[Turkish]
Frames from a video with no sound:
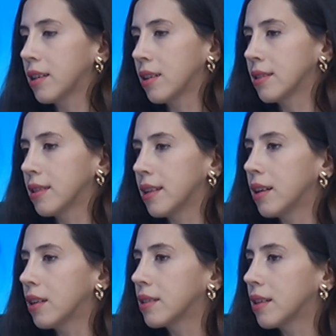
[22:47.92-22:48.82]

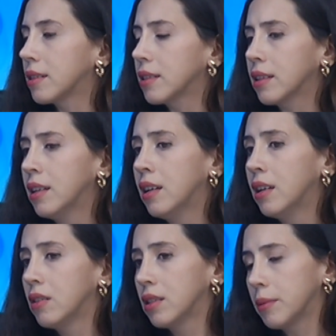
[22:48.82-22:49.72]
hastayla atlattık.
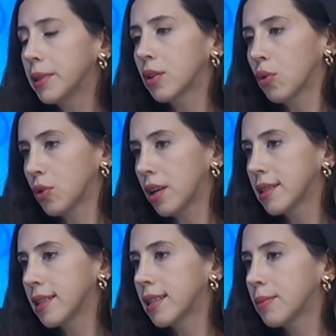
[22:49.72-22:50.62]
Tabii ki kötü
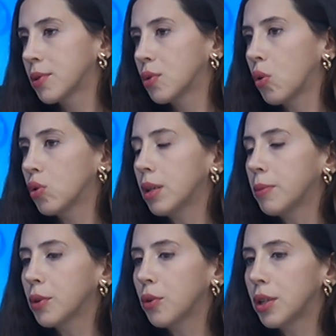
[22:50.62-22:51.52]
hastalarımız da oldu
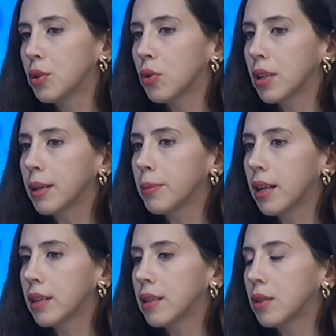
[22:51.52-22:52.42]
ama görece olarak
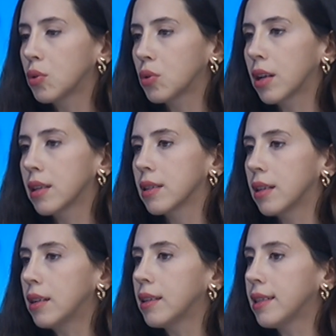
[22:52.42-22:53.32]
biraz daha çocuk
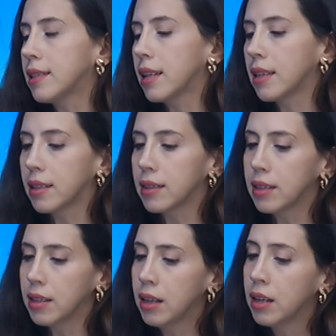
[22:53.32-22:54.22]
hastalar iyi
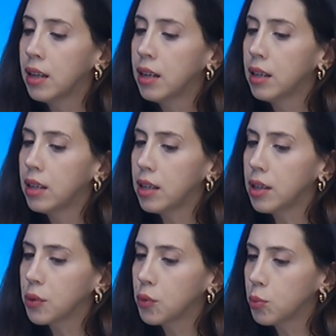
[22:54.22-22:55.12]
seyretti.
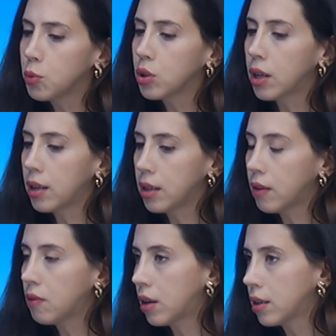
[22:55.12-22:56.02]
Günümüzde
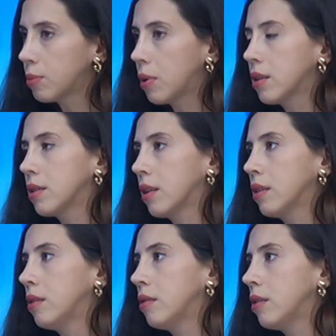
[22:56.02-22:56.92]
hala var.
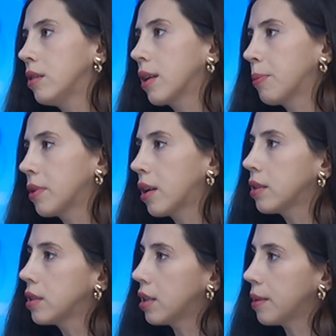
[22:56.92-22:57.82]
Bazen
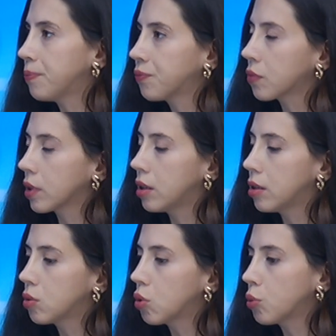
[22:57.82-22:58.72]
yapılan işte
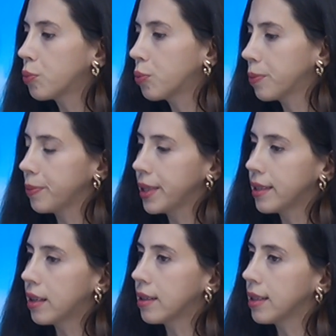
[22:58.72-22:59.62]
e, solunum
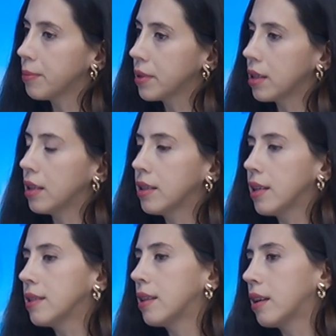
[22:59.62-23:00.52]
PCR dediğimiz e,
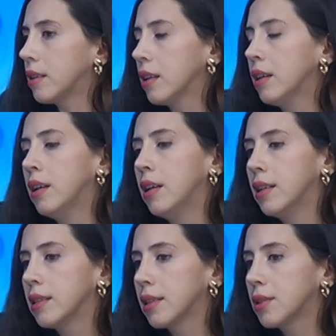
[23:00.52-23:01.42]
testlerde
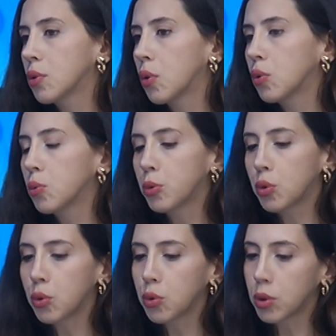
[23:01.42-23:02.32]
tanısı
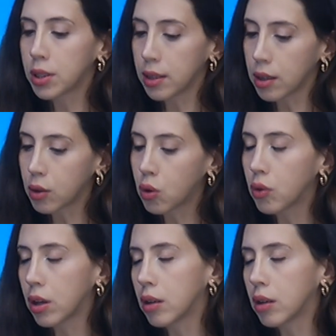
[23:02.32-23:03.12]
konulmuş oluyor. İşte e, e,